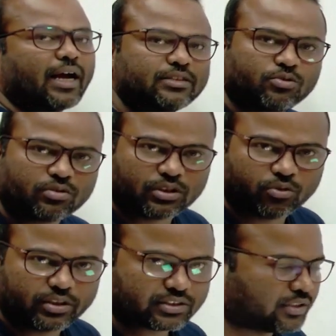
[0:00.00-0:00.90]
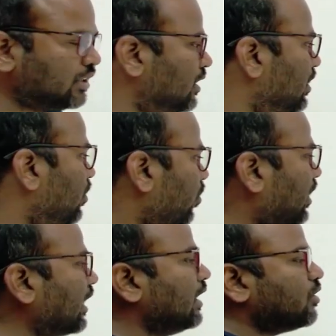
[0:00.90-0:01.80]
কাজ করতে রয়েছে
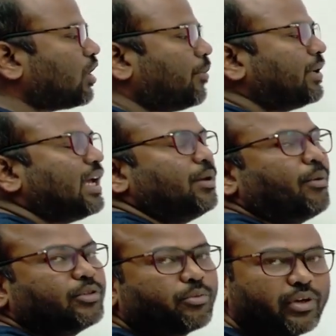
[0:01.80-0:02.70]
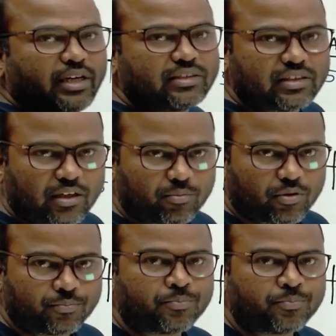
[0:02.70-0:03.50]
ওকে তো আমি কি এইভাবে করে লিখতে থাকবো